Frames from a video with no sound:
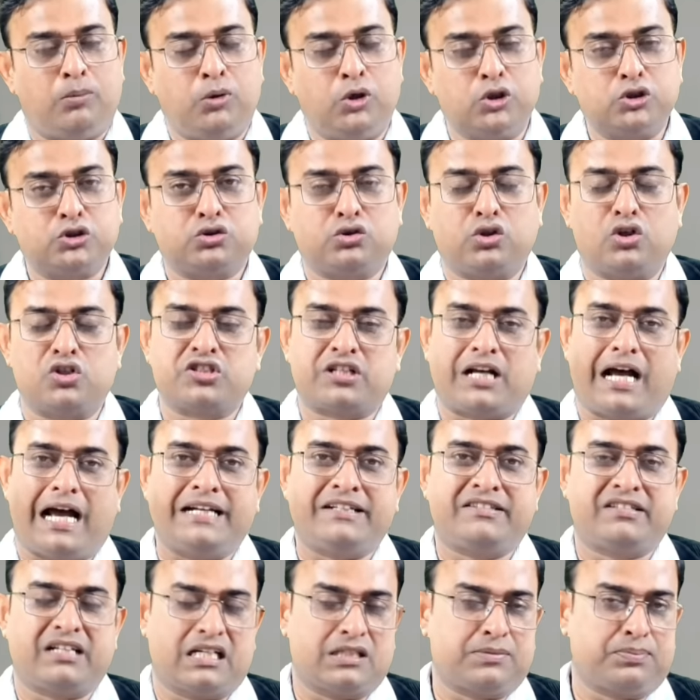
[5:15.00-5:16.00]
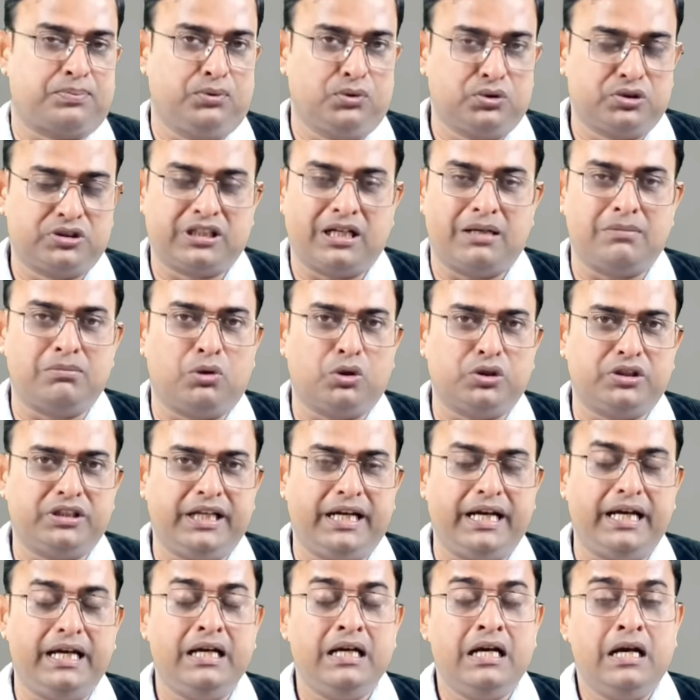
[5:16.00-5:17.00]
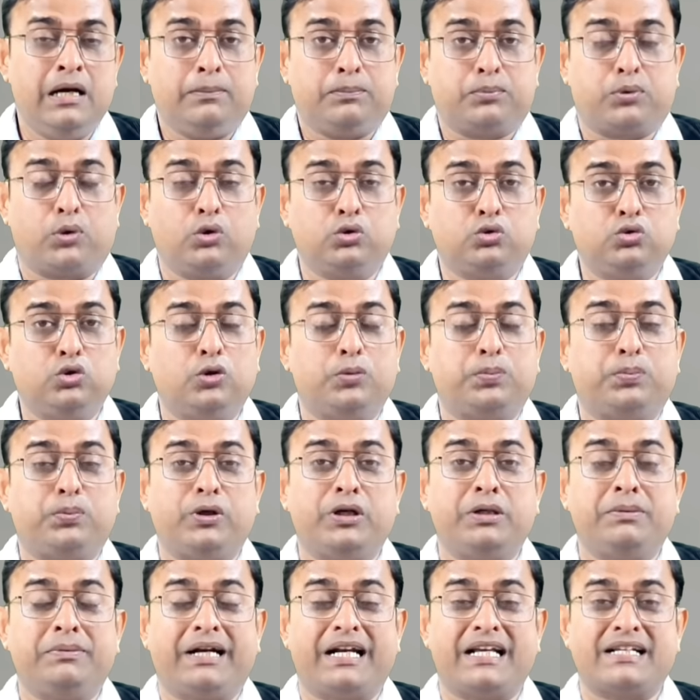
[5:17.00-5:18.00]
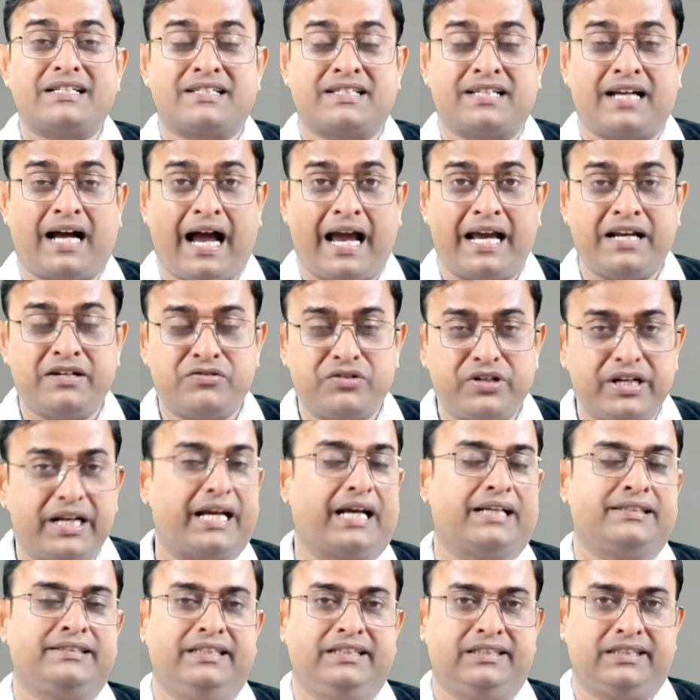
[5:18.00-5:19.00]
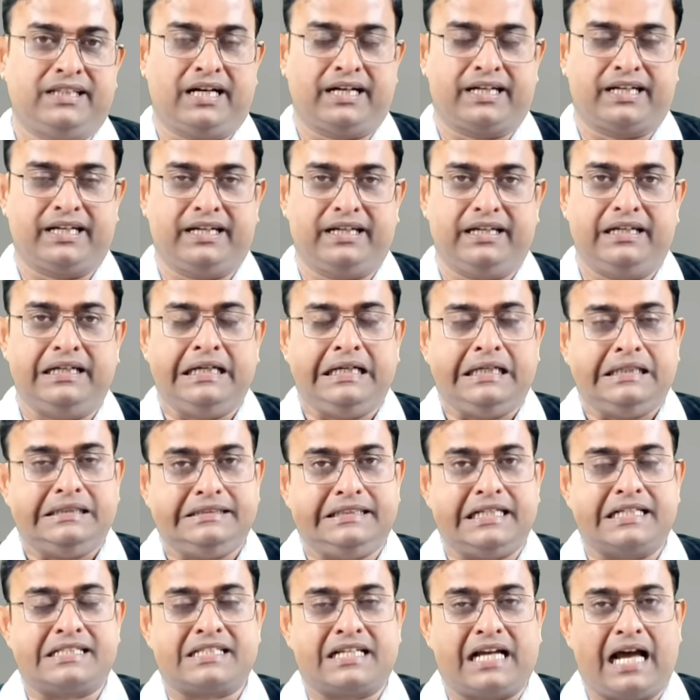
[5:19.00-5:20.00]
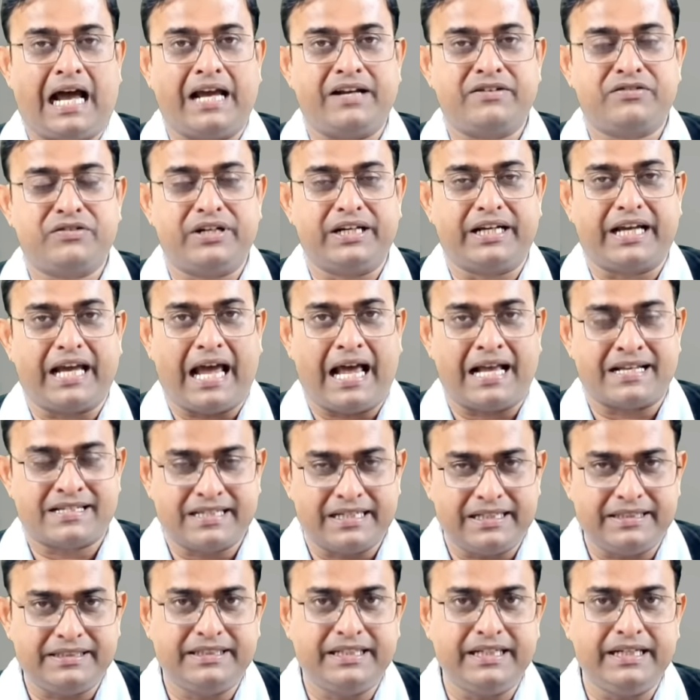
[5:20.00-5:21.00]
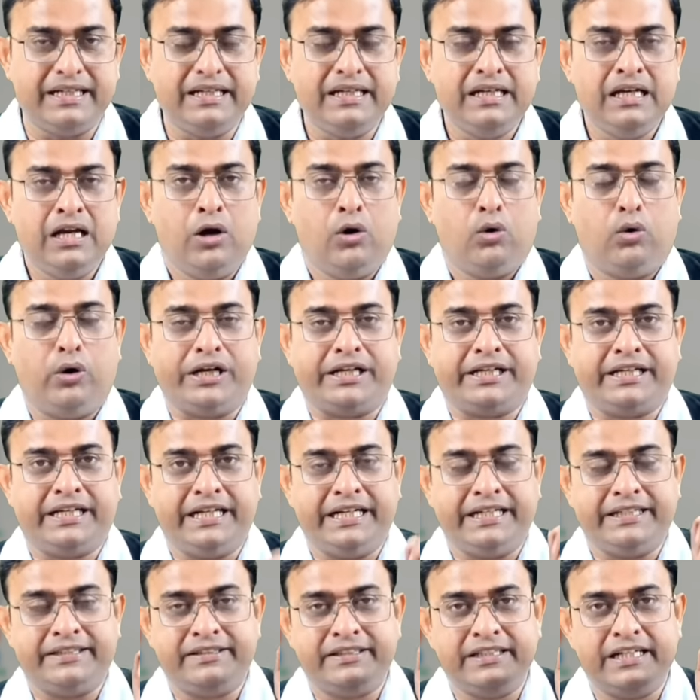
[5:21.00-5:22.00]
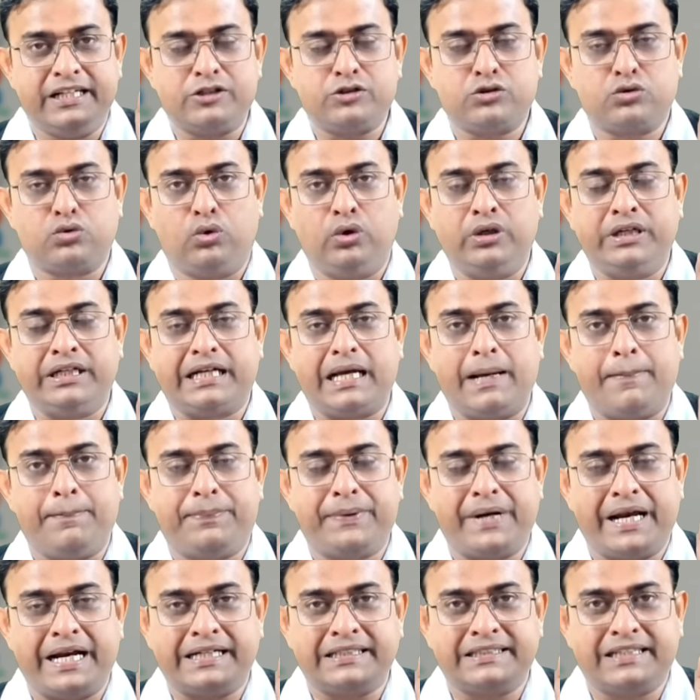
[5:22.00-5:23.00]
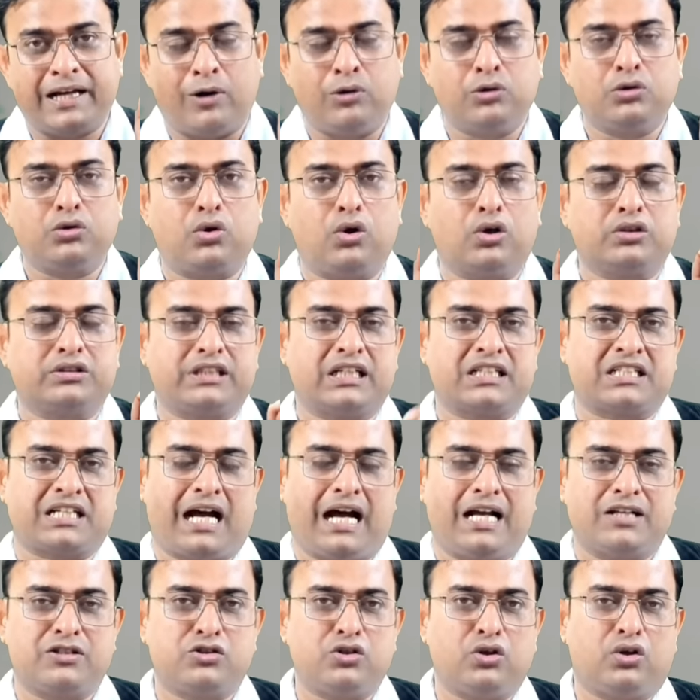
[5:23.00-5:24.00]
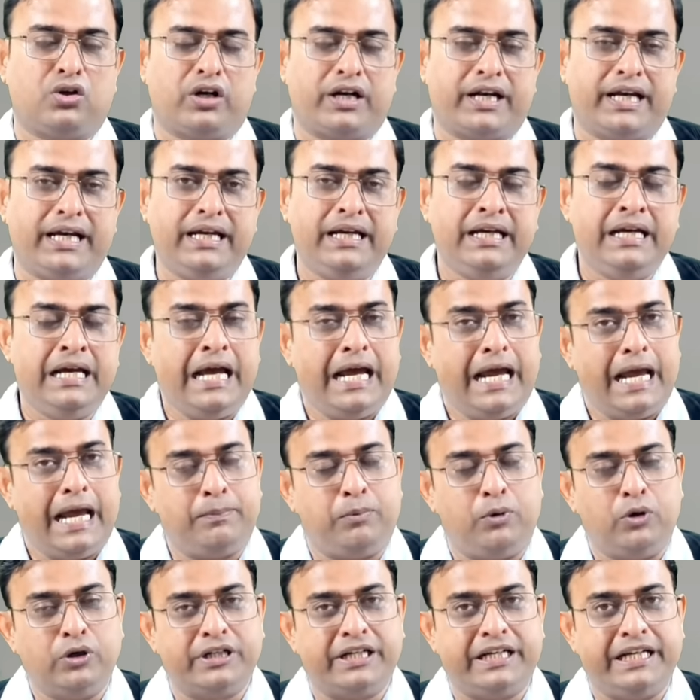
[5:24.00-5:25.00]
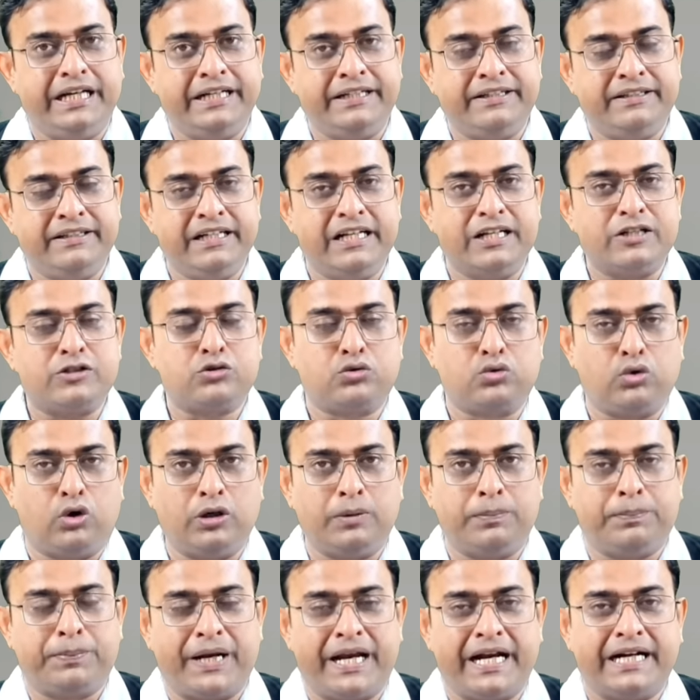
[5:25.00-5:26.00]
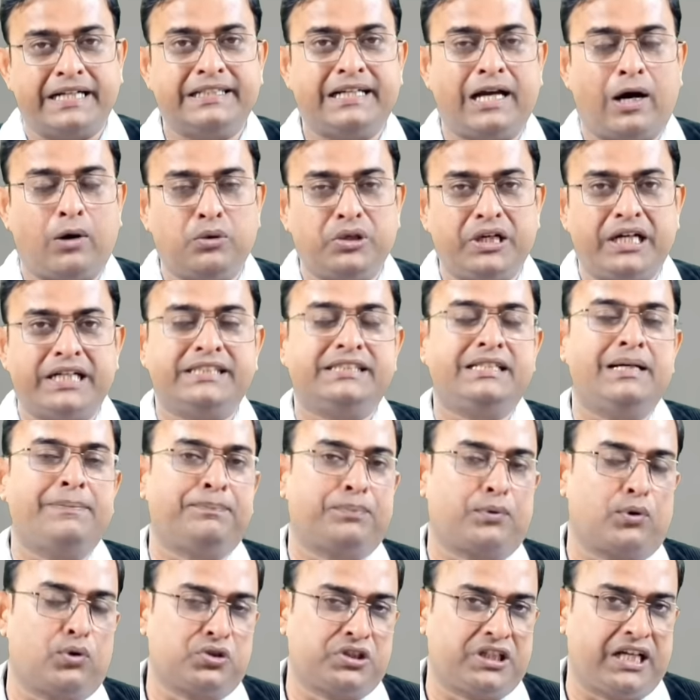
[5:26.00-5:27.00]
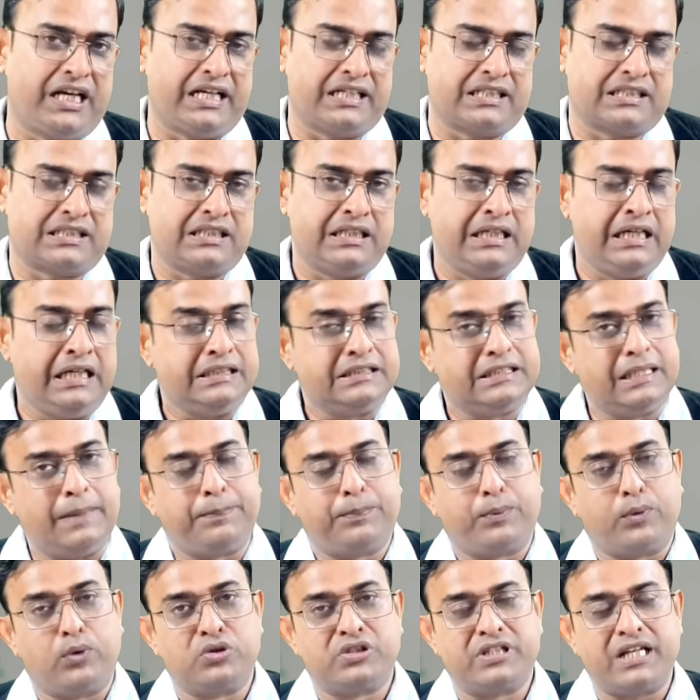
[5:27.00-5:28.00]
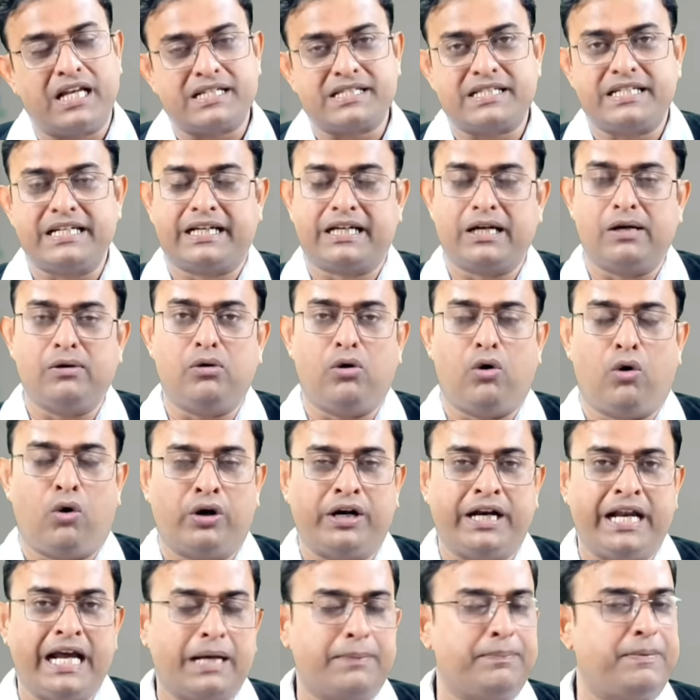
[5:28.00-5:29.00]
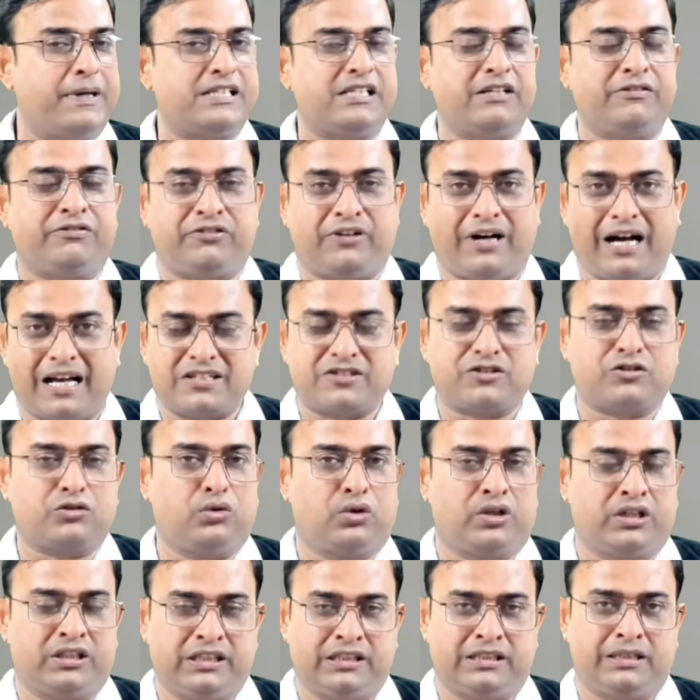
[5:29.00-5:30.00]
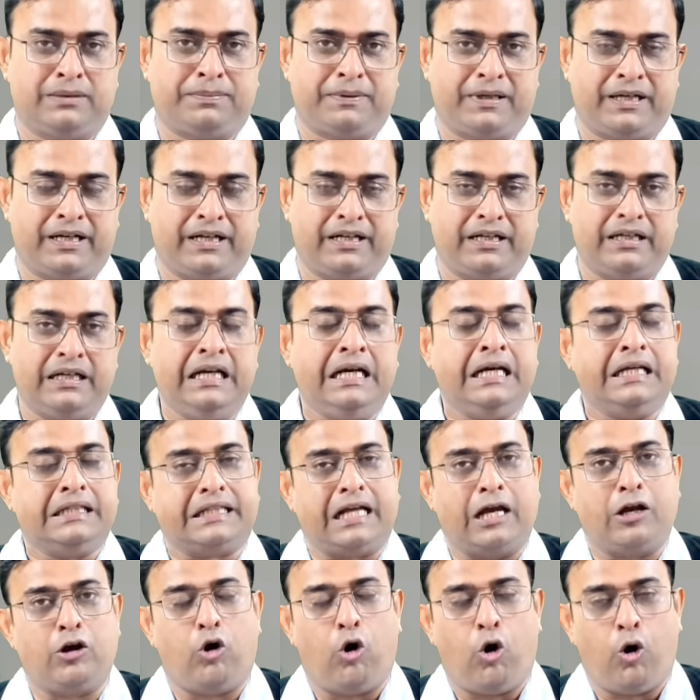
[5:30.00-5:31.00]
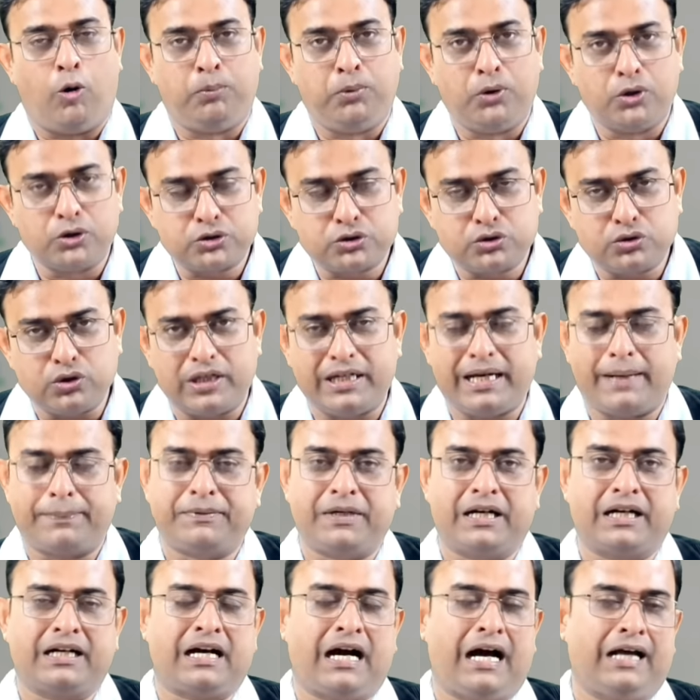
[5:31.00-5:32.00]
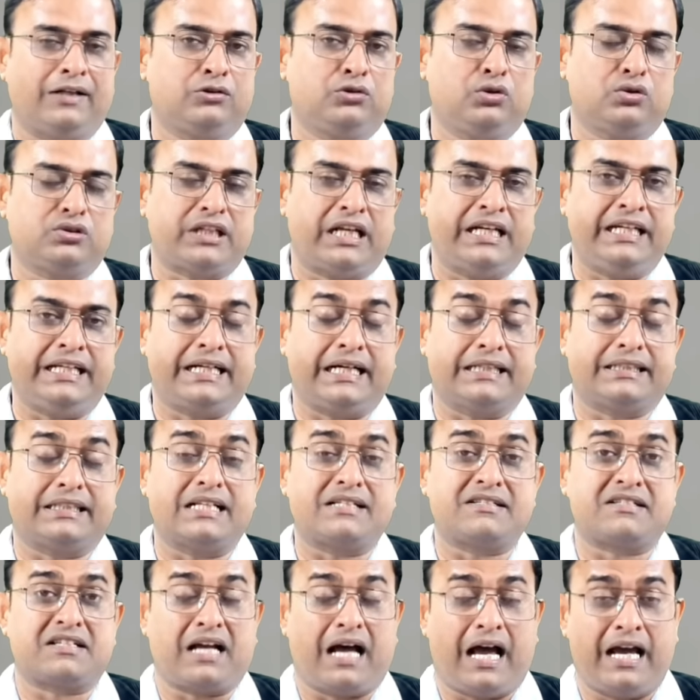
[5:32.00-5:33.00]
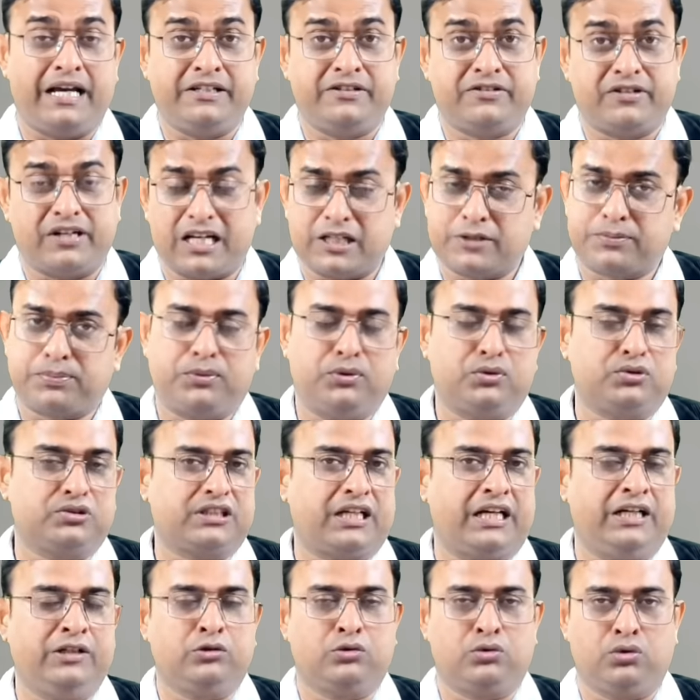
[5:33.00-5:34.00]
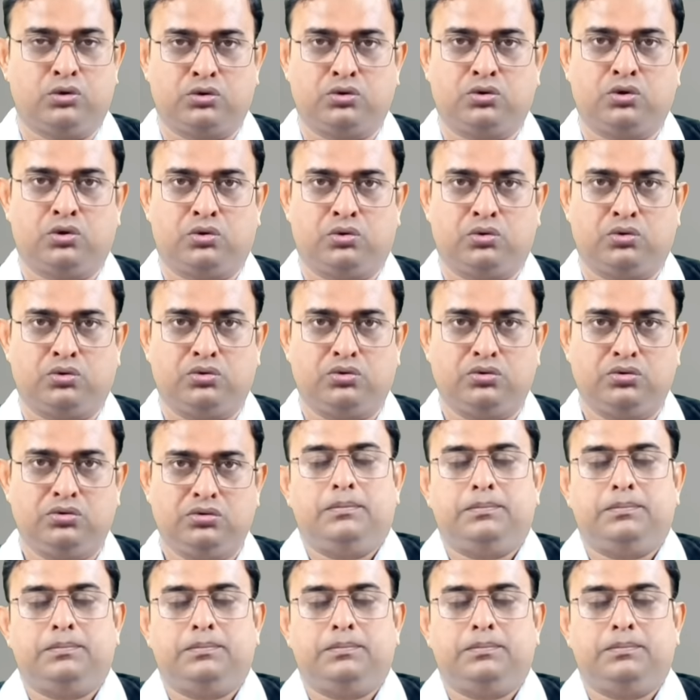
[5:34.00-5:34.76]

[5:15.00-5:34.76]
সমস্ত সাইট্রাস ফুডসের মধ্যে প্রচুর পরিমাণে সাইট্রিক অ্যাসিড থাকে যে সাইট্রিক অ্যাসিডটি ওই কিডনি স্টোনকে ব্রেকডাউন করতে সাহায্য করে এবং কিডনি স্টোন ব্রেকডাউনের যে প্রসেস সে প্রসেসটিকেও অনেক বেশি ফাস্ট করে দিতে পারে তাই অবশ্যই আপনার খাদ্য তালিকাতে সাইট্রাস ফ্রুটসকে ইনক্লুড করুন